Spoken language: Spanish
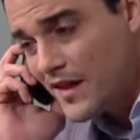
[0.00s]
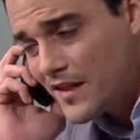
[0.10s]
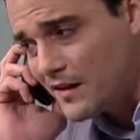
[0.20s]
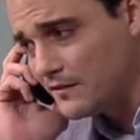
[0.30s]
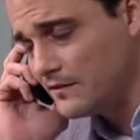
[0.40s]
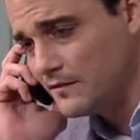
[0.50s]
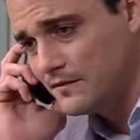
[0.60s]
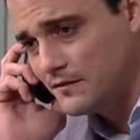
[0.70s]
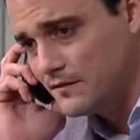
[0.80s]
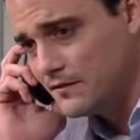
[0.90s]
Nada.
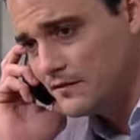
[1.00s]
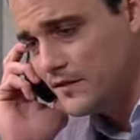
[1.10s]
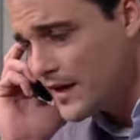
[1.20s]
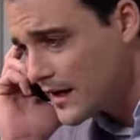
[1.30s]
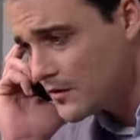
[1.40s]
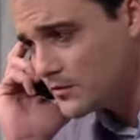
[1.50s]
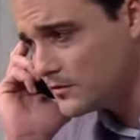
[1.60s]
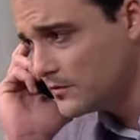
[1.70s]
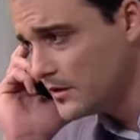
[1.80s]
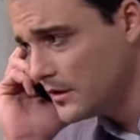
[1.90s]
Déjalo.
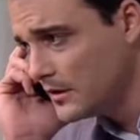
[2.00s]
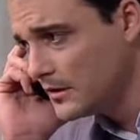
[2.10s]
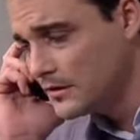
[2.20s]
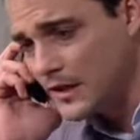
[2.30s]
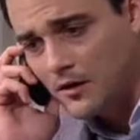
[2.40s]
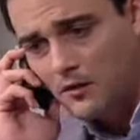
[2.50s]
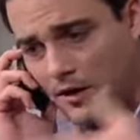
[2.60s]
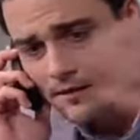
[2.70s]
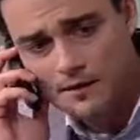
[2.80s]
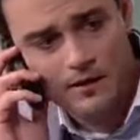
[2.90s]
Dejaron
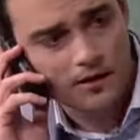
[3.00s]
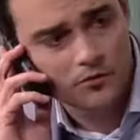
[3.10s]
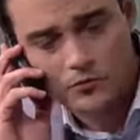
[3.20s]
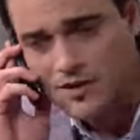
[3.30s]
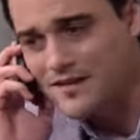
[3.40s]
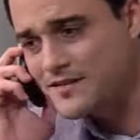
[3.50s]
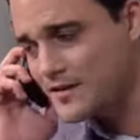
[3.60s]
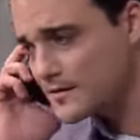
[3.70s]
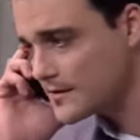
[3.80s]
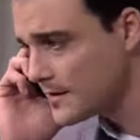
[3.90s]
que ande a sus
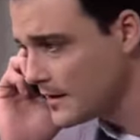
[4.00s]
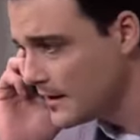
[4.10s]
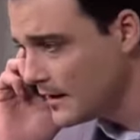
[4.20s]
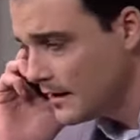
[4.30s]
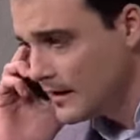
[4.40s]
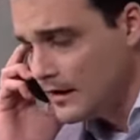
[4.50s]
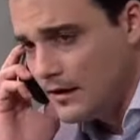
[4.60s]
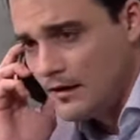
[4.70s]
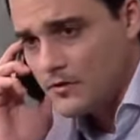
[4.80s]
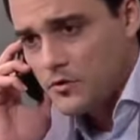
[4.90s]
anchas.
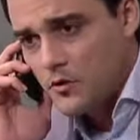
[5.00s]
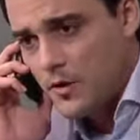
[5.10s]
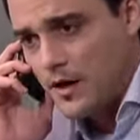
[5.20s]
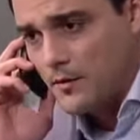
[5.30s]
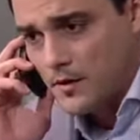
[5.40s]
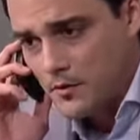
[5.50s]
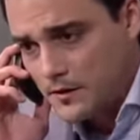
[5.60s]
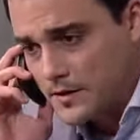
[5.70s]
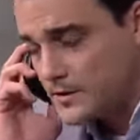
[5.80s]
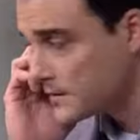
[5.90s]
Él solo va a acabar con
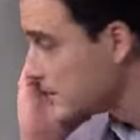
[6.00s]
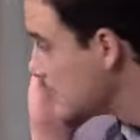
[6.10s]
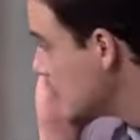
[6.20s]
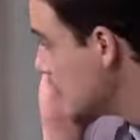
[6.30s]
Andrés.